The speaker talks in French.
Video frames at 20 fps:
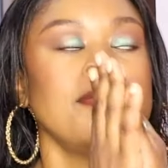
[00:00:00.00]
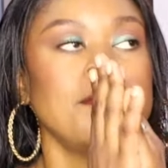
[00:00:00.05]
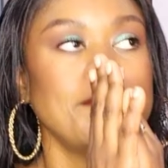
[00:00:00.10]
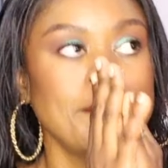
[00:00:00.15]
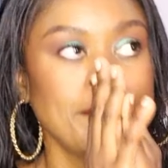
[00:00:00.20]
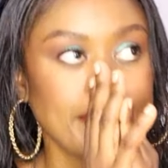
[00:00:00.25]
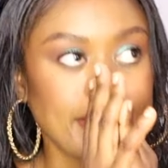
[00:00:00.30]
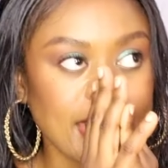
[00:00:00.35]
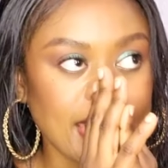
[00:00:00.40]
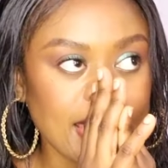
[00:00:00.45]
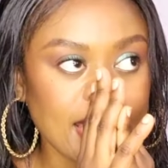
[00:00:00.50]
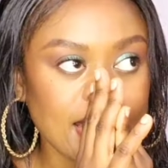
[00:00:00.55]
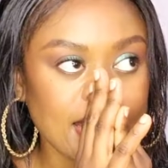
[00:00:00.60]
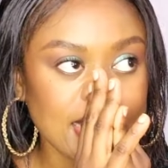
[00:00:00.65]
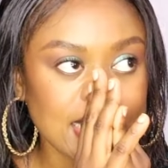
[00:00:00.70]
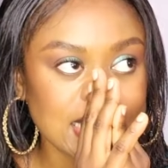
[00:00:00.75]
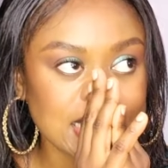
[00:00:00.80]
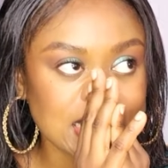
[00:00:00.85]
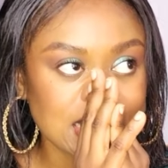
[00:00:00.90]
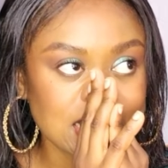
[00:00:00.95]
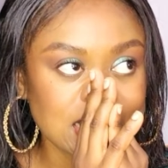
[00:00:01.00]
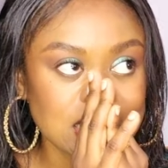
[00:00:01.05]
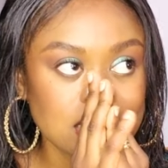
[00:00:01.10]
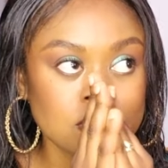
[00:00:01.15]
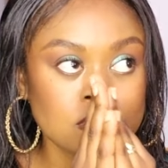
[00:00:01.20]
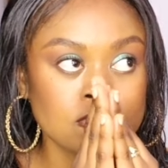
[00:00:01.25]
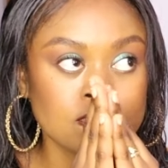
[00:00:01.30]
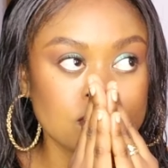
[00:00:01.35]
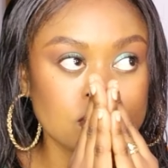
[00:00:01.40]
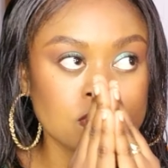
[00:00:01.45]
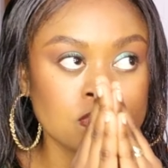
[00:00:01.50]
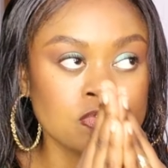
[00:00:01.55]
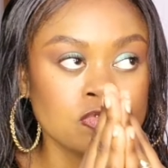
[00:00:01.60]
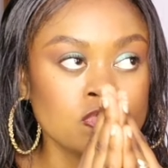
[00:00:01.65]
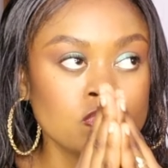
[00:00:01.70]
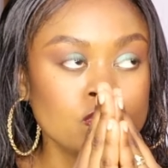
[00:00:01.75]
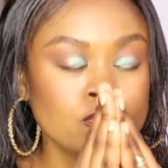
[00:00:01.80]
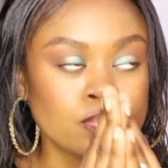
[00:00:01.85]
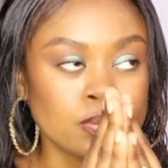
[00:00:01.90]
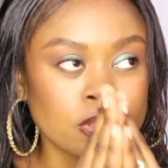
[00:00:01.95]
Mais j'ai souvent
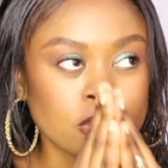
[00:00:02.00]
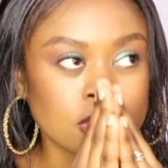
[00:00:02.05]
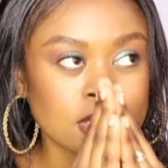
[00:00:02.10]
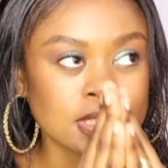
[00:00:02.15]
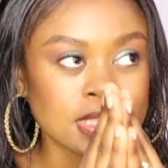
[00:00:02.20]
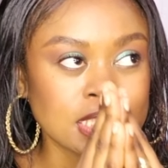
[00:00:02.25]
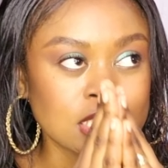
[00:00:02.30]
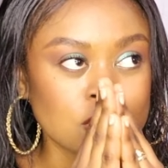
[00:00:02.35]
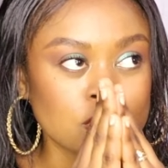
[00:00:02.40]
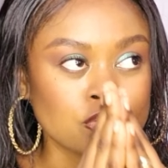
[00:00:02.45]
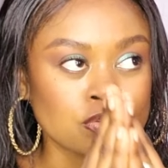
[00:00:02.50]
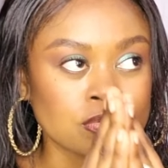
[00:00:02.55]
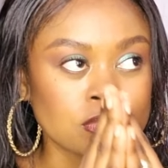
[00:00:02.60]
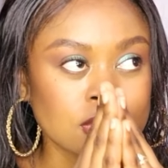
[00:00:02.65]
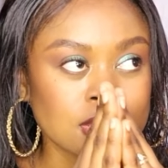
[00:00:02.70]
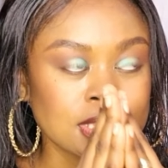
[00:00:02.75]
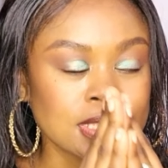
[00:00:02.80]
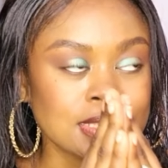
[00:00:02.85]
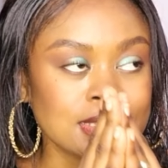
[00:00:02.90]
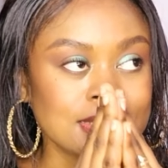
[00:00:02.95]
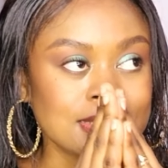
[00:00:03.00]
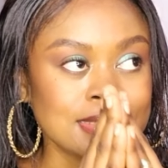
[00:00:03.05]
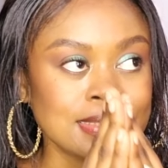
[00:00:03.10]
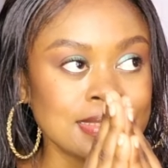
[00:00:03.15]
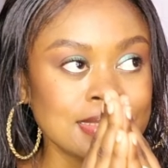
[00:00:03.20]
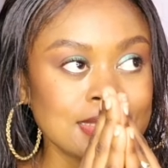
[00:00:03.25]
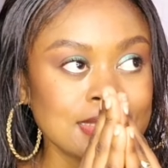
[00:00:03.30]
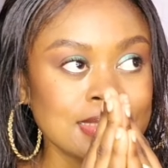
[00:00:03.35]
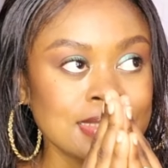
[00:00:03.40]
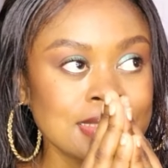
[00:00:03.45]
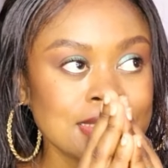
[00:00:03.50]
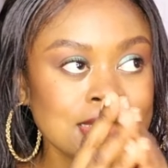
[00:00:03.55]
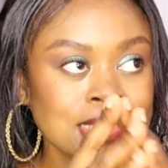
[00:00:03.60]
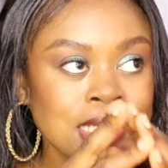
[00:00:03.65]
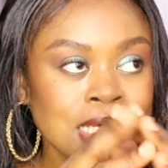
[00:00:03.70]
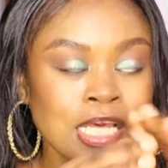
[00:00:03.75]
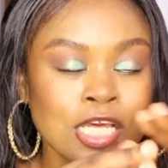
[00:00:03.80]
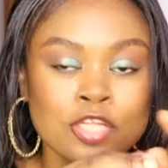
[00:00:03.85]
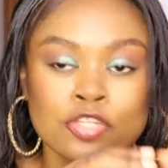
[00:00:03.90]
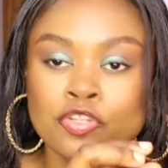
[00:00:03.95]
eu peur des gens qui disent,
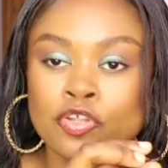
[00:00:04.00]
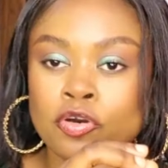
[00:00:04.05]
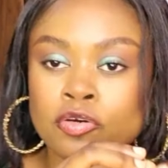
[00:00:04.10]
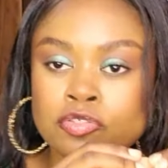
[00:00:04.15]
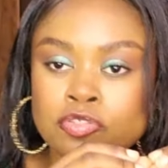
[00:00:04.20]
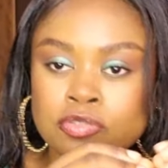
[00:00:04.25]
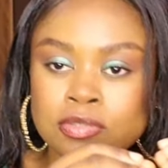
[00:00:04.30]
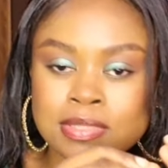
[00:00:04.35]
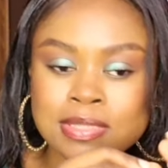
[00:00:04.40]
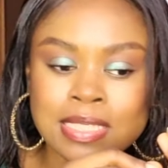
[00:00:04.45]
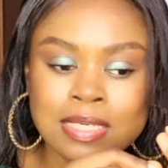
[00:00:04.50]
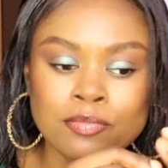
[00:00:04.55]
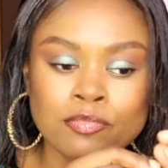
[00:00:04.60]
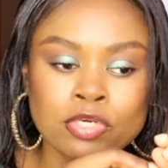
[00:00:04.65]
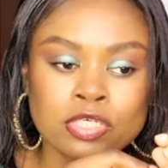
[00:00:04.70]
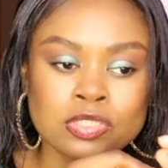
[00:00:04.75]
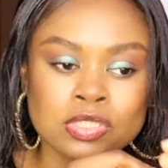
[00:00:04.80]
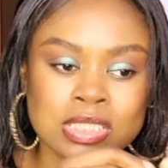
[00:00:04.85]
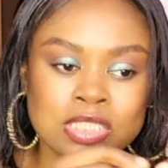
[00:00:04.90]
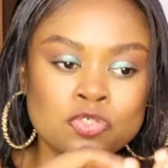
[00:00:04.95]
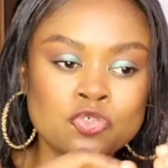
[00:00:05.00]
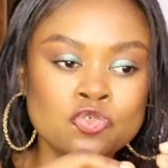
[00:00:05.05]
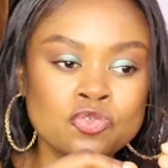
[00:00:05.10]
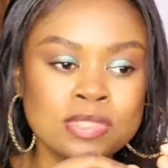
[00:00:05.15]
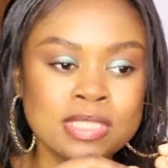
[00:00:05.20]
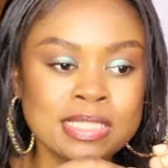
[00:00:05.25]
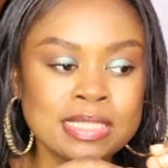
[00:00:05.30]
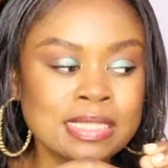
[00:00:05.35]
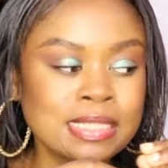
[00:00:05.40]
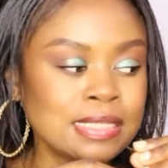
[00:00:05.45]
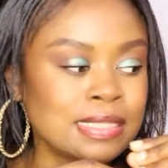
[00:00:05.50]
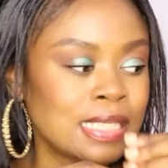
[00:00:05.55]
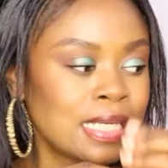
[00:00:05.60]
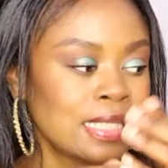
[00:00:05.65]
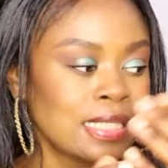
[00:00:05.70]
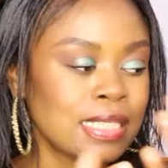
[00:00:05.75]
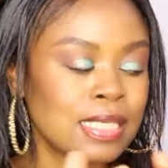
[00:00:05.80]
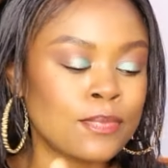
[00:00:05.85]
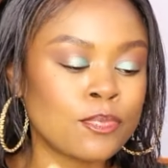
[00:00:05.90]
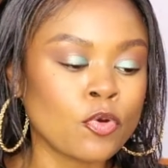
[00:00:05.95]
non, tu sais, moi, c'est juste des
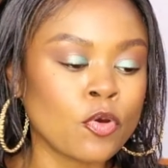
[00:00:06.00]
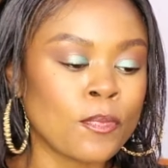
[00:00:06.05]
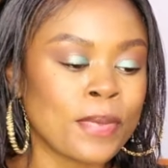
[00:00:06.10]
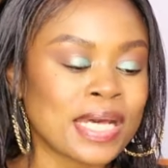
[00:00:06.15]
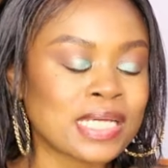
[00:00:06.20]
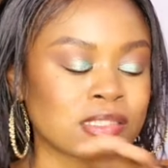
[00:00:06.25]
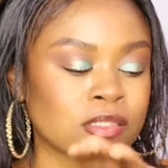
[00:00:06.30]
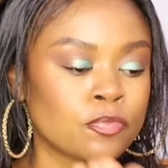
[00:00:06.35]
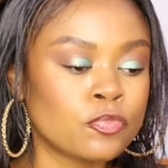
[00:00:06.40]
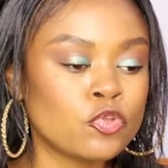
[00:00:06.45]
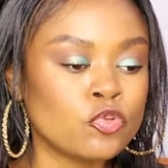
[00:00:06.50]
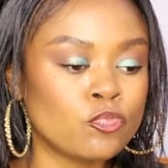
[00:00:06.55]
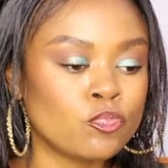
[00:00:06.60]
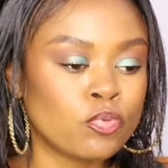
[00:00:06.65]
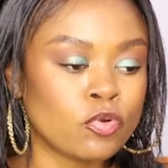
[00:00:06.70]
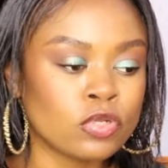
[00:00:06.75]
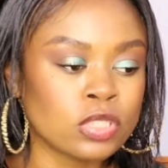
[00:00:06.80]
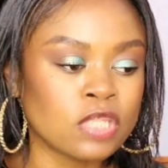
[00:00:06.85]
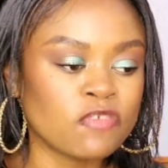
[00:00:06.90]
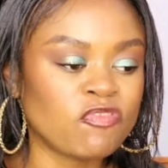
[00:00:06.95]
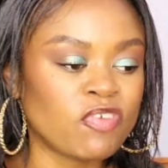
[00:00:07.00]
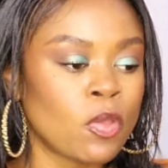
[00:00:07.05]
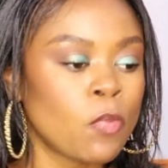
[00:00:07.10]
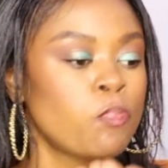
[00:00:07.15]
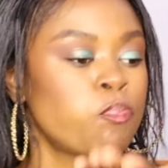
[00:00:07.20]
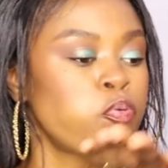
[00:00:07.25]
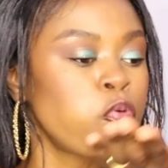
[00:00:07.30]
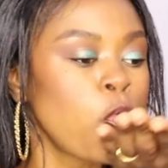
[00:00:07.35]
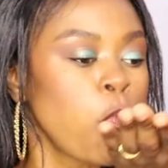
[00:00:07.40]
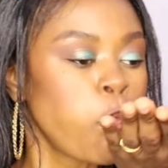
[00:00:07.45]
tisanes, ils prend par exemple une plante, il fait